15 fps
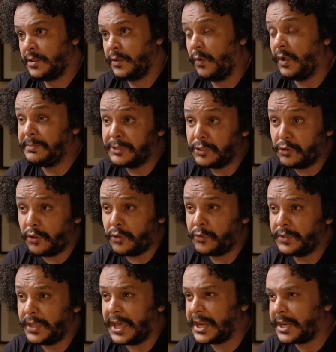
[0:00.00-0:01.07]
واحد من ذوك
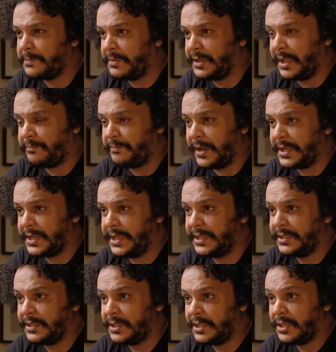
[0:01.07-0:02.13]
القروضه قرب من
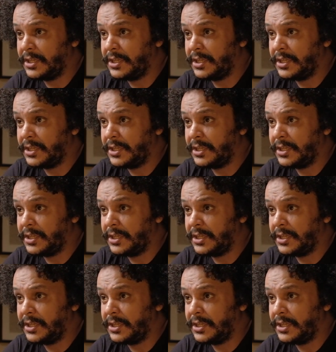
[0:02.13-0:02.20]
لاباراي